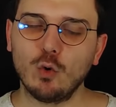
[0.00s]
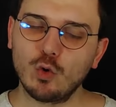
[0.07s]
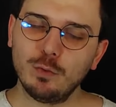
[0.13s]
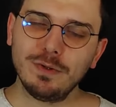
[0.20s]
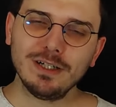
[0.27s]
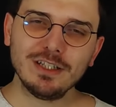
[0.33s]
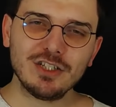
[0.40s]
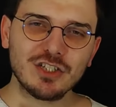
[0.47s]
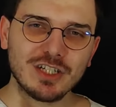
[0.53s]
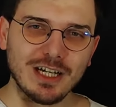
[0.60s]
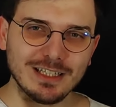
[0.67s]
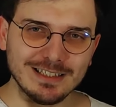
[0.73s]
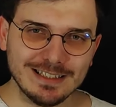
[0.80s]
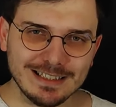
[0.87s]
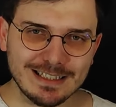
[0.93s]
okuma
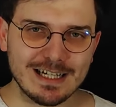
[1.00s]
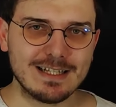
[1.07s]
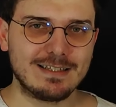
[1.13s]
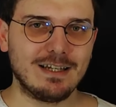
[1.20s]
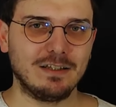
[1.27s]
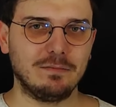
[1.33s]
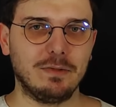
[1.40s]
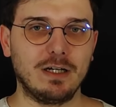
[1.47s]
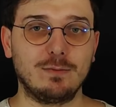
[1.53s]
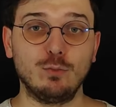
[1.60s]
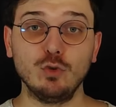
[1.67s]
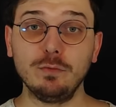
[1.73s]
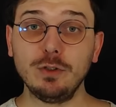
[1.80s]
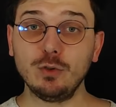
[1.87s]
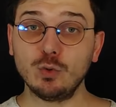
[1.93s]
alışkanlığı kazanmak,
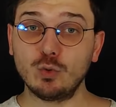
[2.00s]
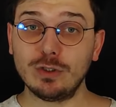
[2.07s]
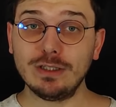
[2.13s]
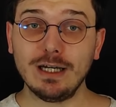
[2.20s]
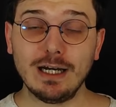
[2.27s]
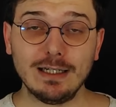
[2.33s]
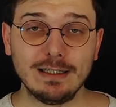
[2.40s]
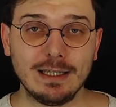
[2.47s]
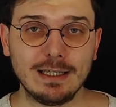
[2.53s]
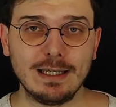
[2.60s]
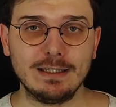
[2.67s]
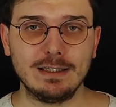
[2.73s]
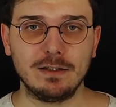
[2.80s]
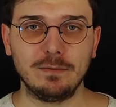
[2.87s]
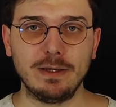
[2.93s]
bunu bir rutin haline
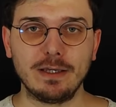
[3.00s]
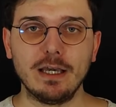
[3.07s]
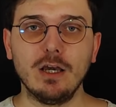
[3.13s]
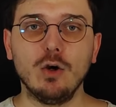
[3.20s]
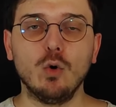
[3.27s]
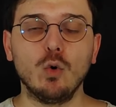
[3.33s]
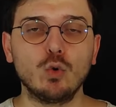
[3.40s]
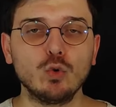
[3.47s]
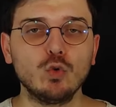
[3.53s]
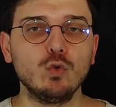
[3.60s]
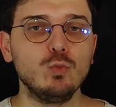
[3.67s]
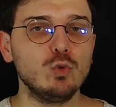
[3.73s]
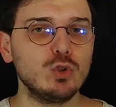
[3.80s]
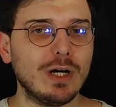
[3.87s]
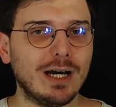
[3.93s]
getirmek
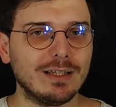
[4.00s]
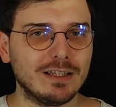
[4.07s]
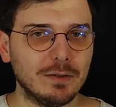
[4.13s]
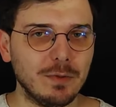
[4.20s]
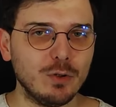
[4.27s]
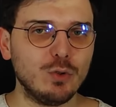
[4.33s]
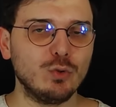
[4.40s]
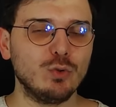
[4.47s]
okuduğumuzu anlama